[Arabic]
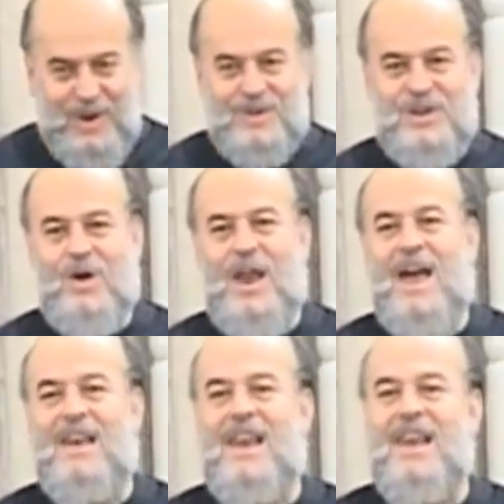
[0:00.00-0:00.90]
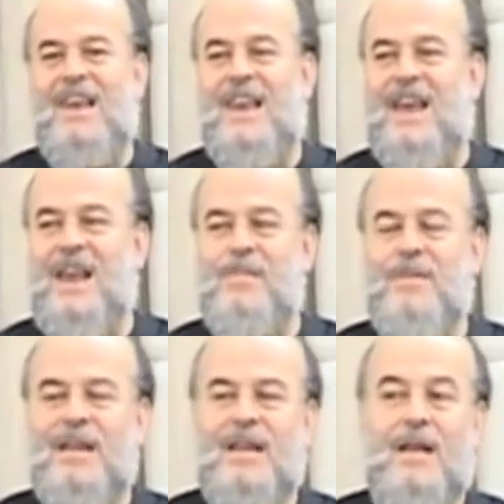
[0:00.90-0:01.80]
ويرجعوا الآن للعلم
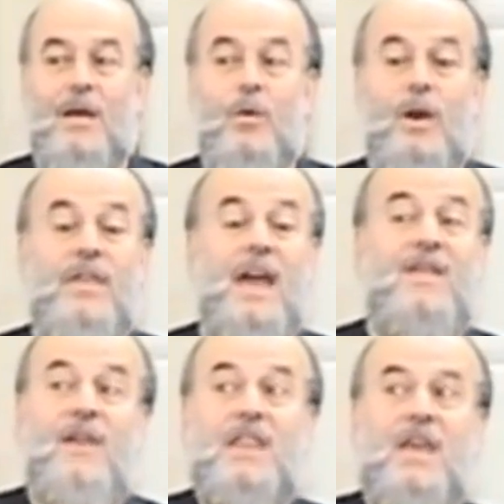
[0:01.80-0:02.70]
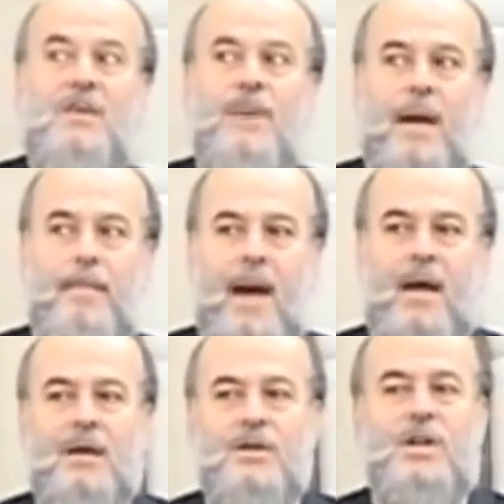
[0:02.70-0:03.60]
ولذلك في كثير مخبى
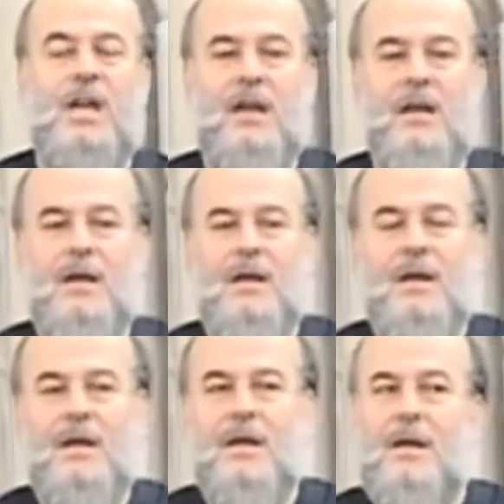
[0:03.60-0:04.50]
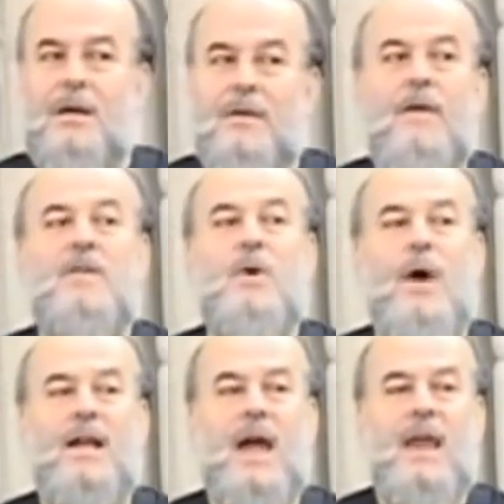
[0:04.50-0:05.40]
شيء
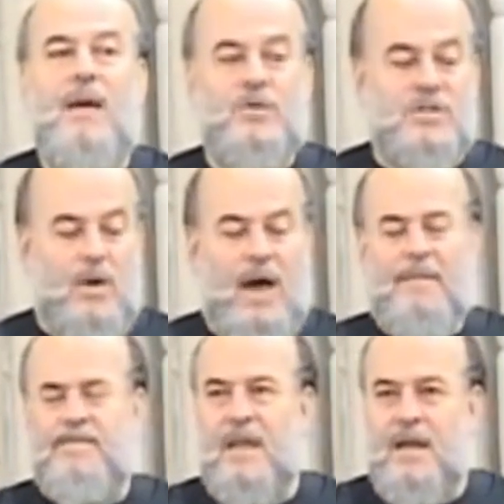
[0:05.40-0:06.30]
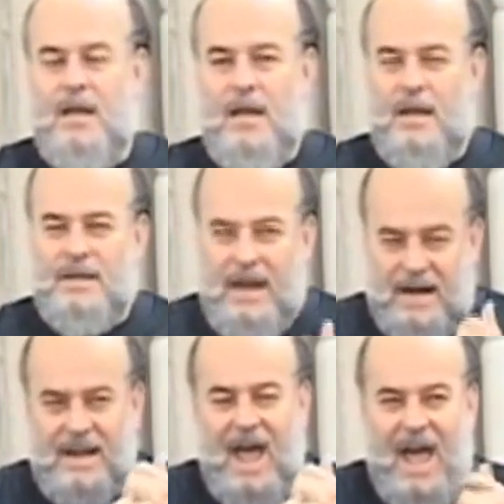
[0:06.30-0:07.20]
سواء كان على مستوى
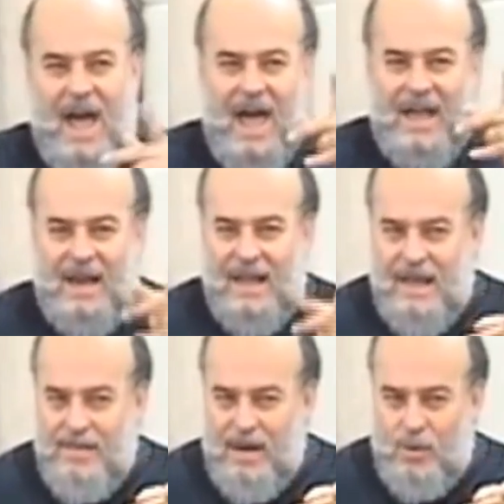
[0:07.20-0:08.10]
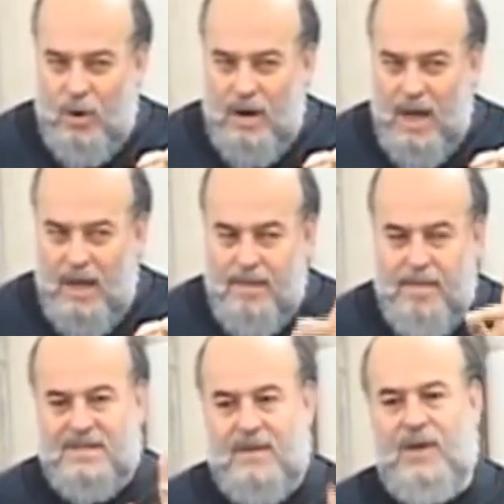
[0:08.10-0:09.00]
تركناها آية اللي هي مين قلنا
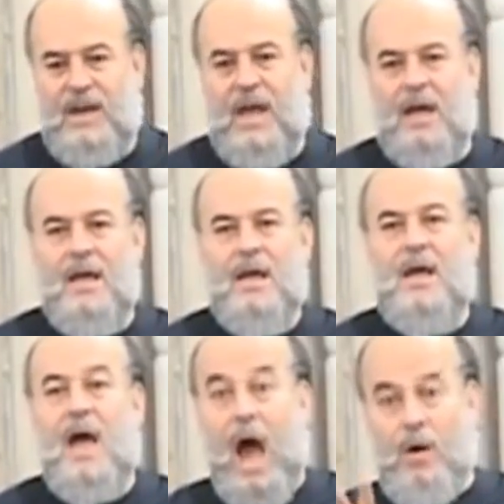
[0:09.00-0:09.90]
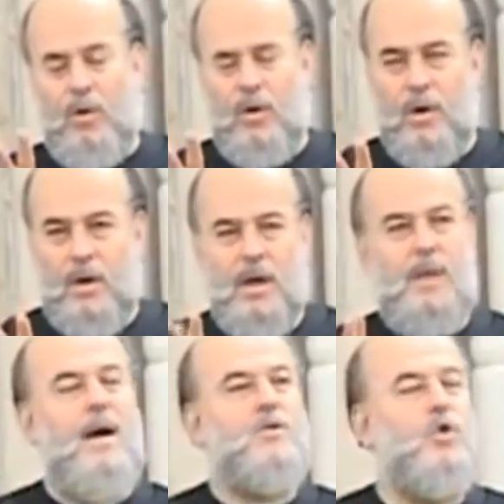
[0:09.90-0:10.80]
إما السفينة أو
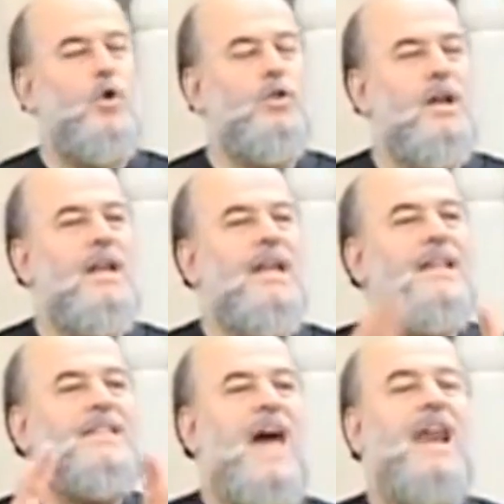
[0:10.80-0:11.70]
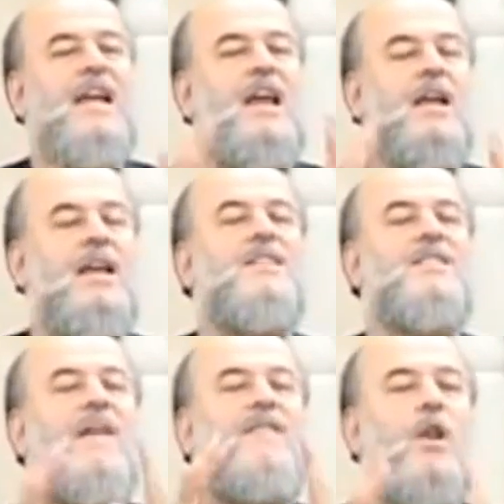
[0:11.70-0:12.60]
المقصود ترك
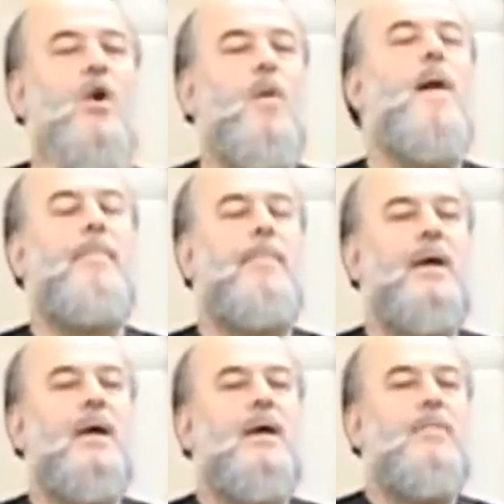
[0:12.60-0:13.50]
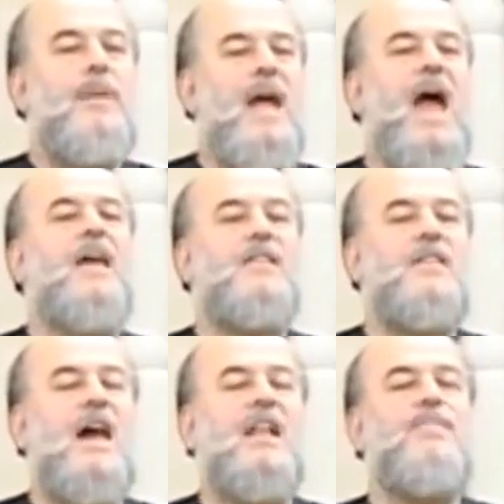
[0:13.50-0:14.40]
القصة في الأمم بحيث
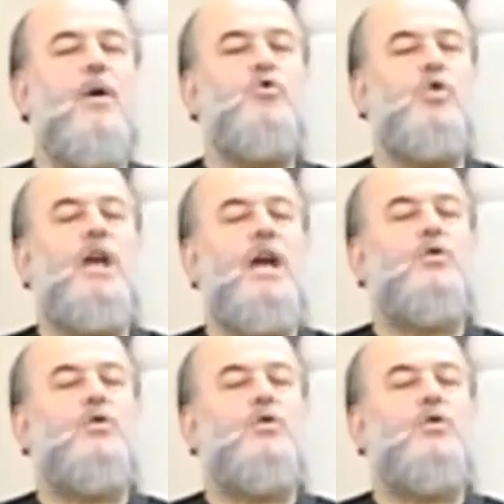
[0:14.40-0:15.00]
صارت موجودة